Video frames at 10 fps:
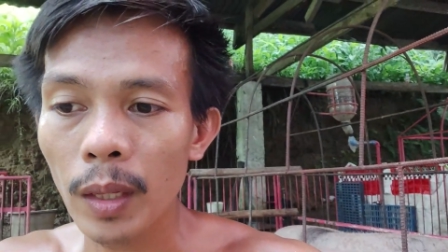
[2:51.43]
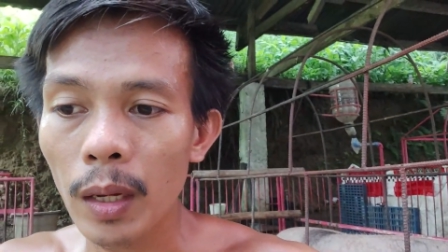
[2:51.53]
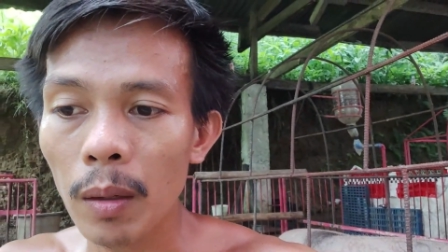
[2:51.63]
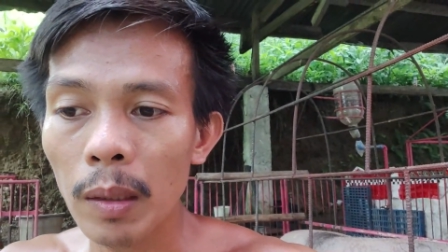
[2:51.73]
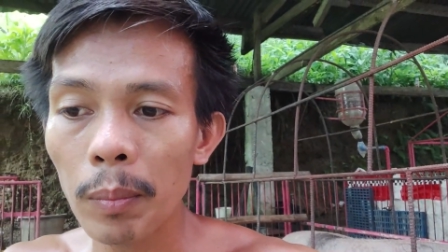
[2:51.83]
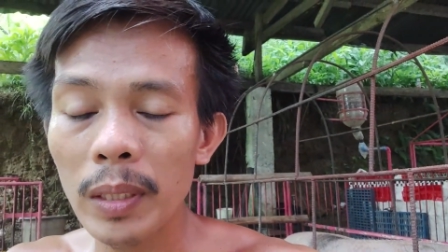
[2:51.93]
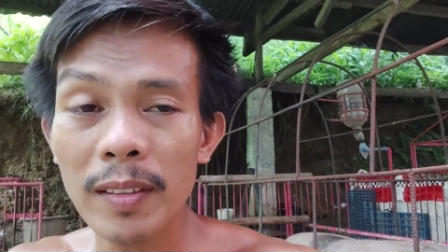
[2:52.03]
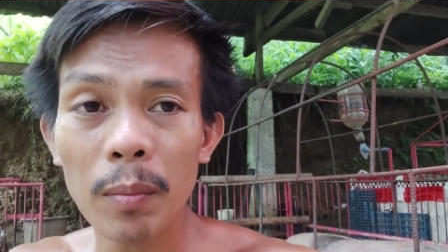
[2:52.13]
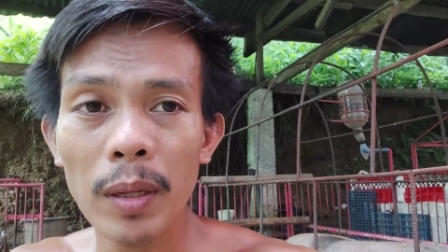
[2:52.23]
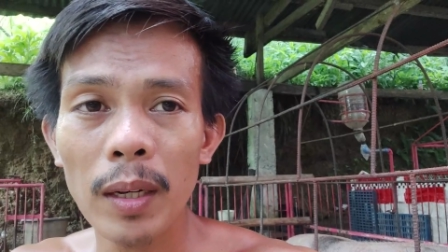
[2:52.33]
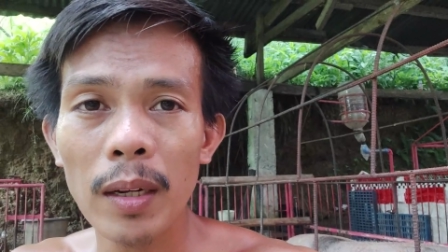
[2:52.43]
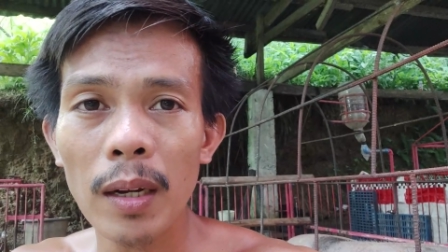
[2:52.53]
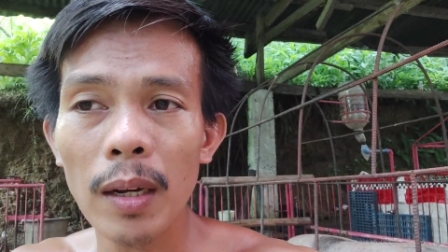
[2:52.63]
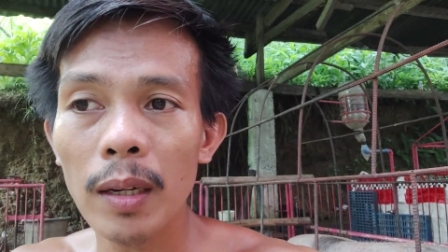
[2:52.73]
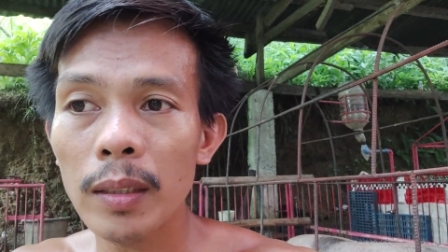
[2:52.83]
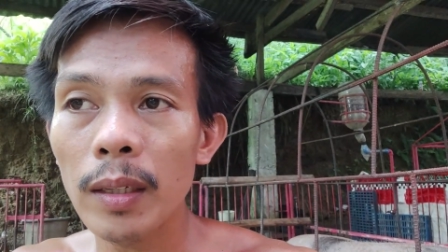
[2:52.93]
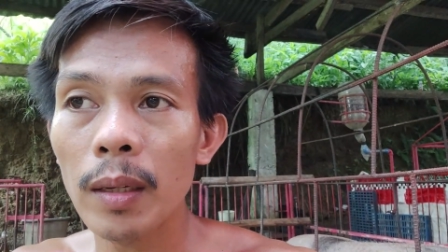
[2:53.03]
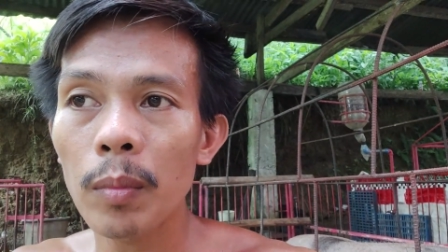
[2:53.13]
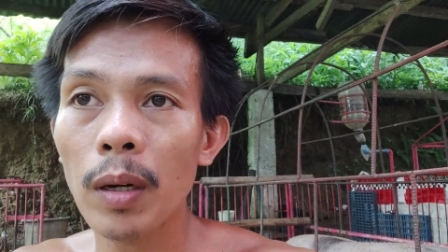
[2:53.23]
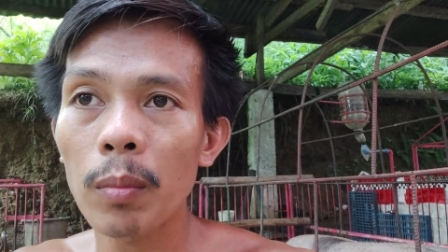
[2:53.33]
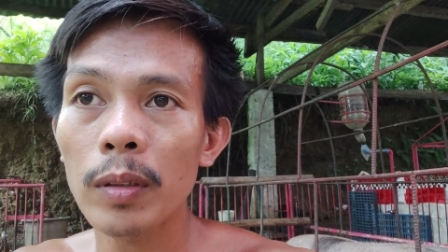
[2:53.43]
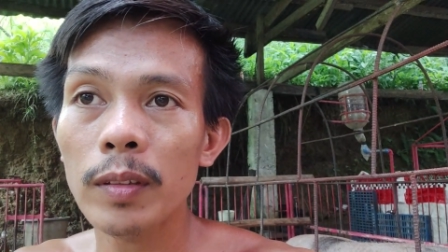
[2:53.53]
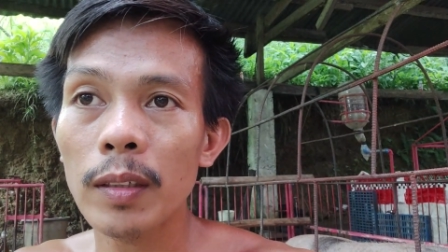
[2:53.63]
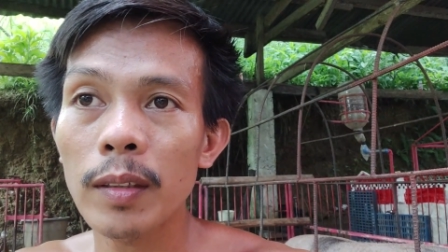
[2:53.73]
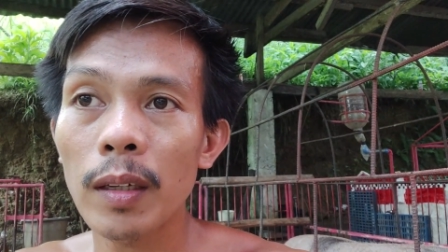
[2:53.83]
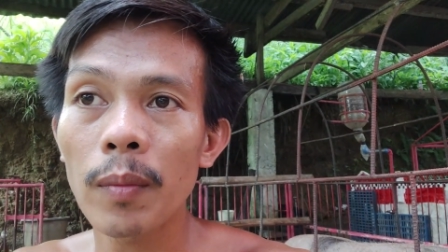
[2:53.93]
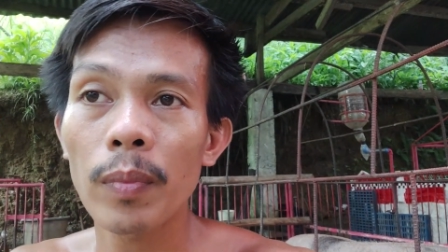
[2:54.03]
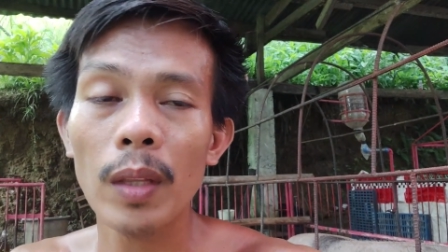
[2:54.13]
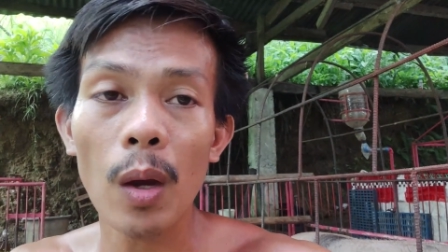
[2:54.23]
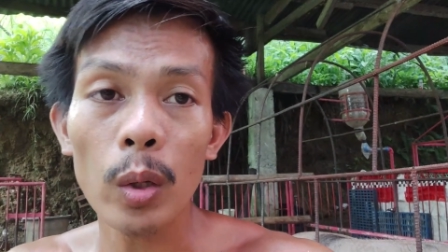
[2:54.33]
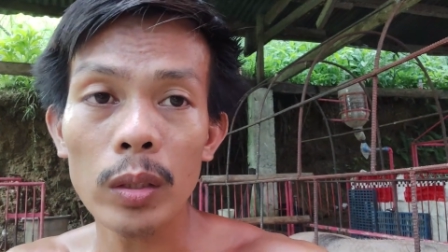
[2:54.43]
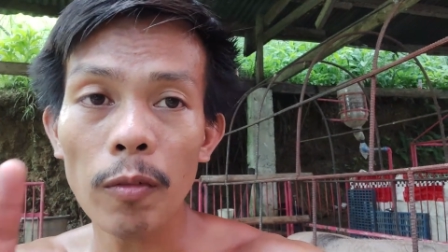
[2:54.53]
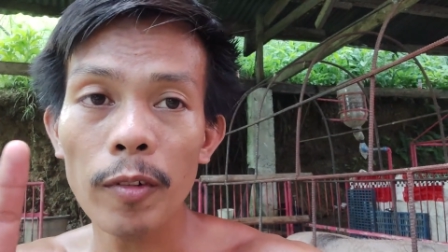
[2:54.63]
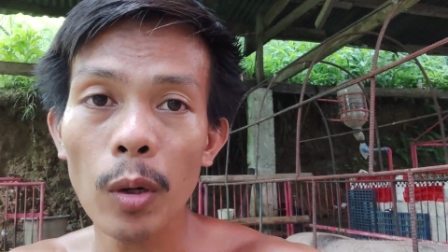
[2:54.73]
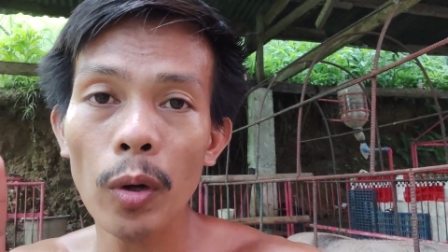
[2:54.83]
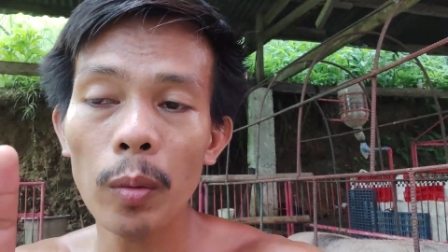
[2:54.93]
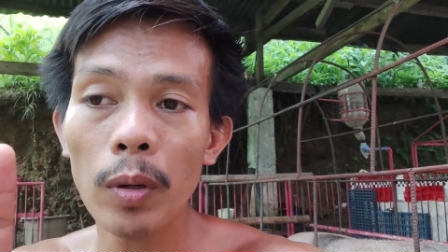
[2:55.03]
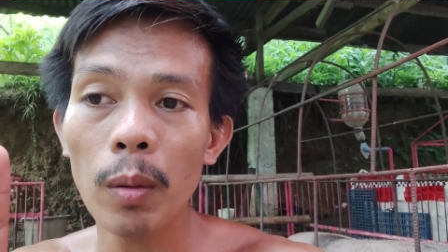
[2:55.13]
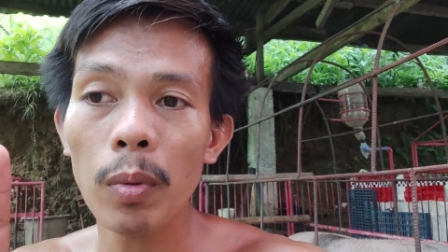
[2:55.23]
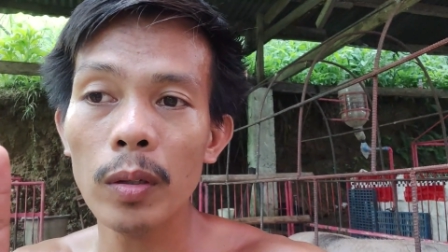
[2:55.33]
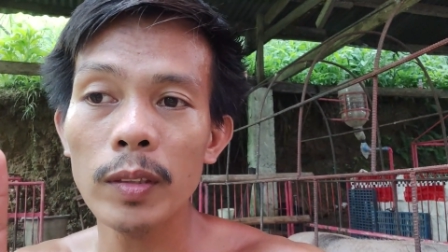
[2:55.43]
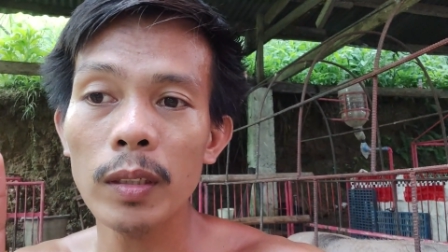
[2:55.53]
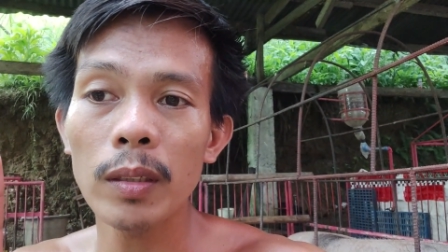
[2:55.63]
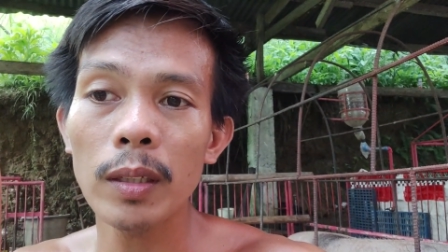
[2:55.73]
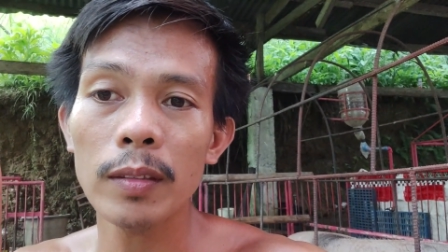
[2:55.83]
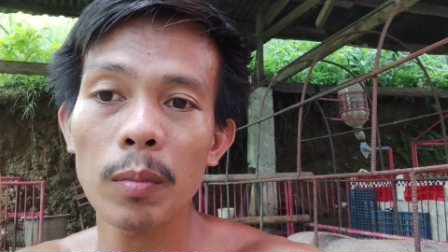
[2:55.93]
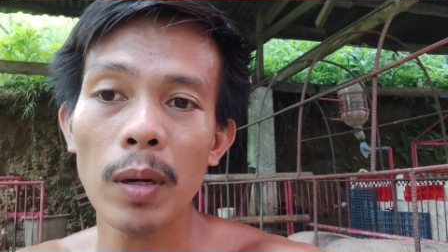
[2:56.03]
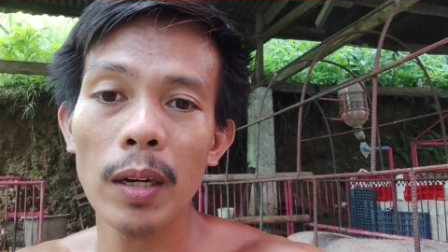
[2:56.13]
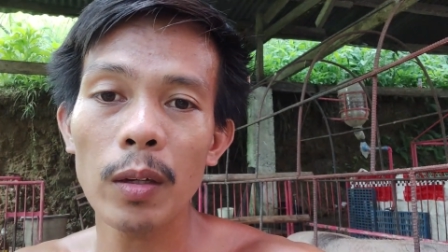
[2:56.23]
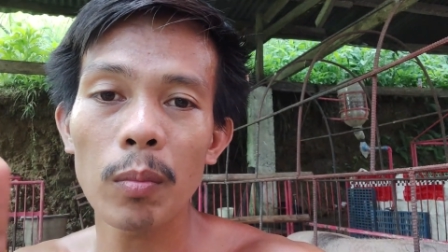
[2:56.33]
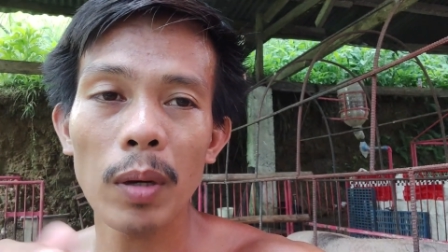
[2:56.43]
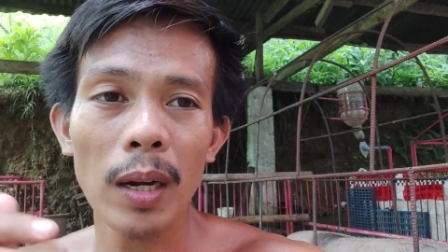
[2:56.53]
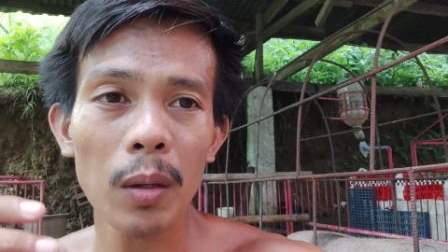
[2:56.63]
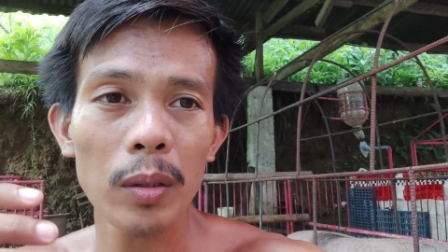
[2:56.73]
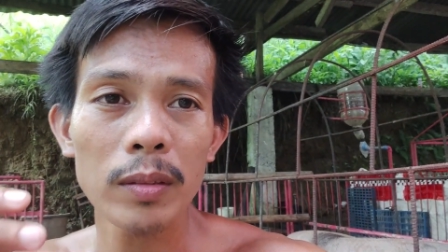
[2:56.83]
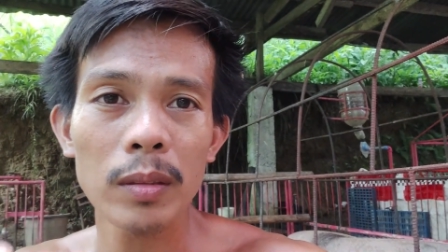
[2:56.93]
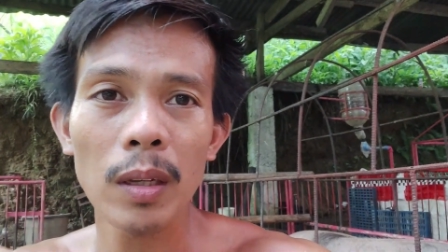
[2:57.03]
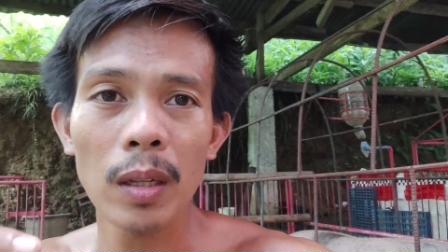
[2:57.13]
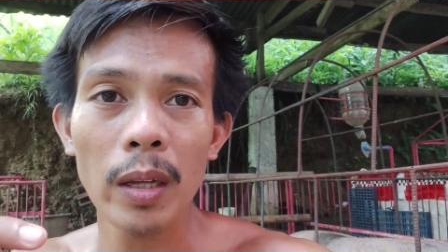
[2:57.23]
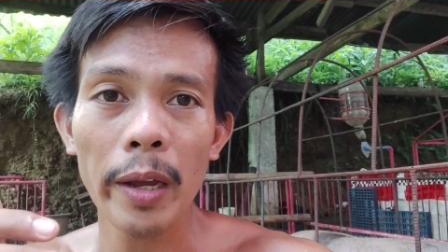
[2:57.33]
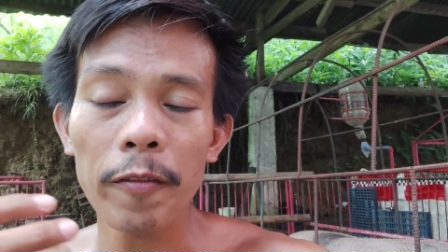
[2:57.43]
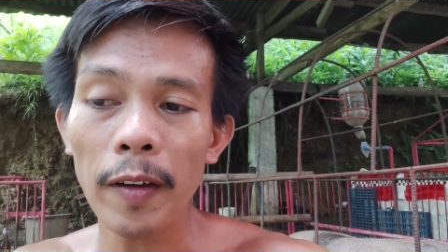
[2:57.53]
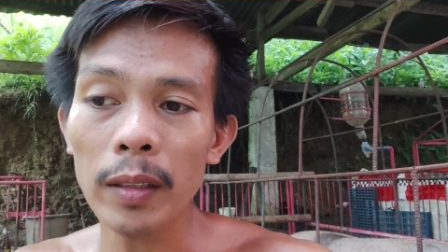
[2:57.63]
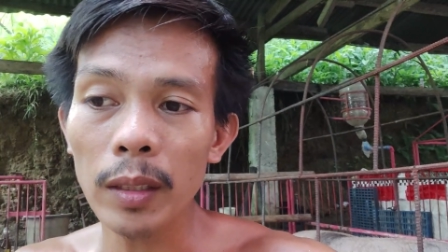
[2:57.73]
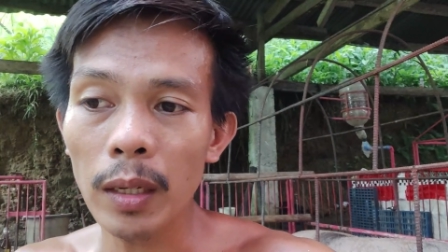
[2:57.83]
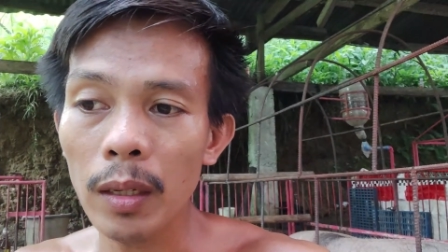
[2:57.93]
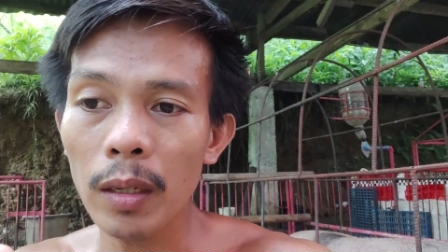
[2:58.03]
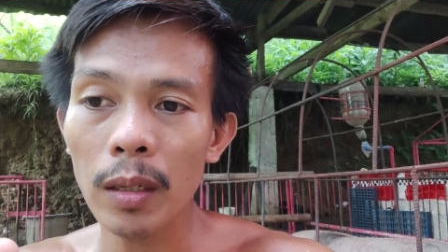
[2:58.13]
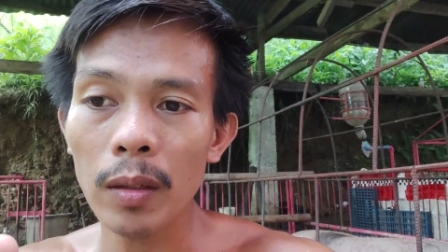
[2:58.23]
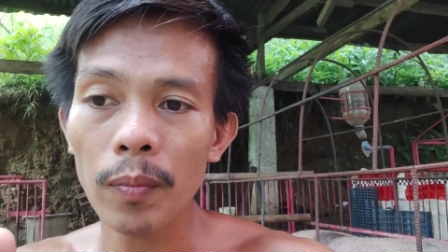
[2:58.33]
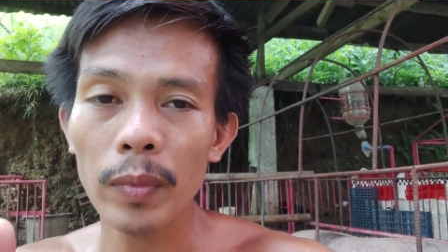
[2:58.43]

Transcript: na minsan may nagkakaganyan mga boss kasi out of nowhere mga bossing kasi baka yung barako is infected